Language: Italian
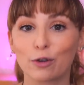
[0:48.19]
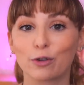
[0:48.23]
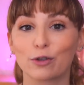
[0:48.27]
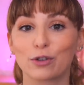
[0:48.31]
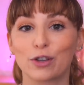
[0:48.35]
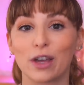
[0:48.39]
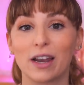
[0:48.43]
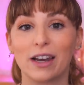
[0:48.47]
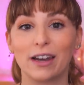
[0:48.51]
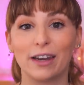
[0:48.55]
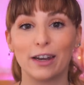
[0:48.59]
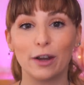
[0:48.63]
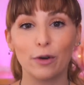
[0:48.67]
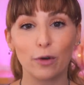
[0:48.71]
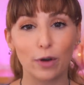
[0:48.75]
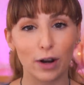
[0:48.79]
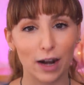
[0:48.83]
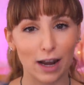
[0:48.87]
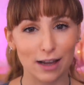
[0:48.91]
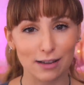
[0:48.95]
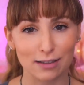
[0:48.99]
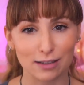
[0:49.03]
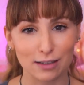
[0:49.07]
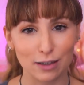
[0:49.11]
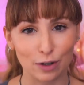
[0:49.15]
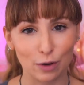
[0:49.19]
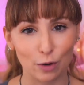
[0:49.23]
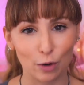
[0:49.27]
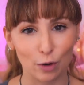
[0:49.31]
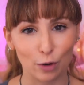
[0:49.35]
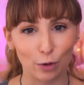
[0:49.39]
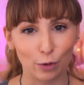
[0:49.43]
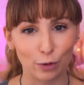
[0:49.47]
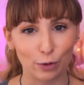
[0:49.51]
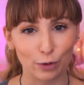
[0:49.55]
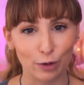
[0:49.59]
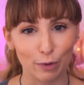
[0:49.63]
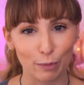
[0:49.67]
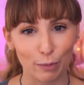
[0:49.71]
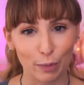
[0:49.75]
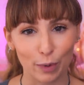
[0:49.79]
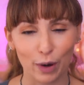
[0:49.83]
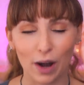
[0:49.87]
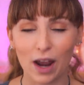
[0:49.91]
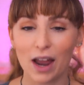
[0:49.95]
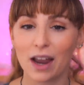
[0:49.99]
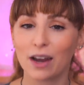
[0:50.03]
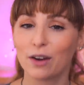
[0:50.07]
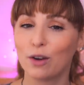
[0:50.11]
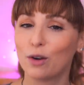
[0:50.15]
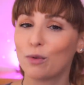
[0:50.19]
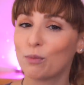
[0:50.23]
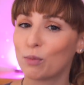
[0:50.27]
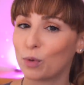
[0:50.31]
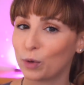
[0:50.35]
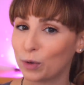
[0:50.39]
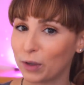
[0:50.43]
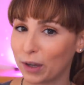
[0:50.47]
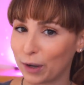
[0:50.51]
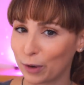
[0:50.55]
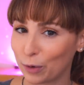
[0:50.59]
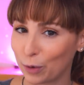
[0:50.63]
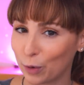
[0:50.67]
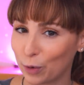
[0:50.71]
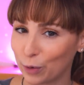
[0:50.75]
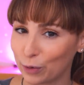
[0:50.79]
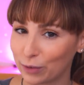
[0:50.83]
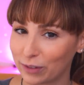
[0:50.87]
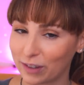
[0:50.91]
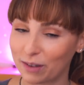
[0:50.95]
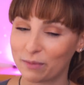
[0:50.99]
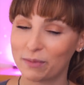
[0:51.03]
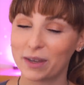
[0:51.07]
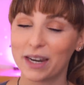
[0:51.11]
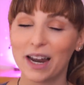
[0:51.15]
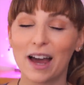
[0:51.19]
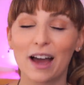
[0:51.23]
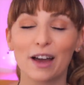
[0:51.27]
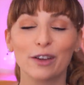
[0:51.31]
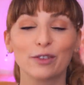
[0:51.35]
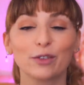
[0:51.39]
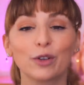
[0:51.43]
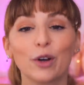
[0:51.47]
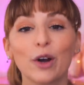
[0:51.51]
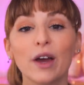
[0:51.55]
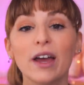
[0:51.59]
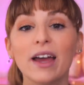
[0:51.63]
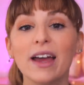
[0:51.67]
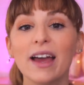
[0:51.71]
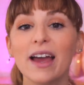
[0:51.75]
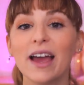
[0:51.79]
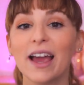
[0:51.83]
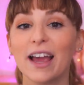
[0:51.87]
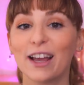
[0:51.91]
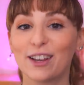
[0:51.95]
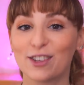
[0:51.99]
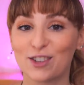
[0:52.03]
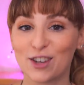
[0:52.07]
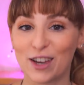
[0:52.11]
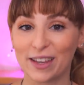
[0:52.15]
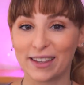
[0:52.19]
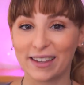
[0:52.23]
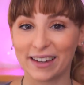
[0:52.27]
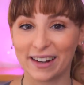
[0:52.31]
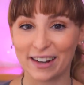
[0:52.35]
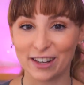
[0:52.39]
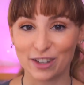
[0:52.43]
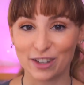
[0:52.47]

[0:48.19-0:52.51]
cos'è il neoclassico contemporaneo, il moderno contaminato, eccetera,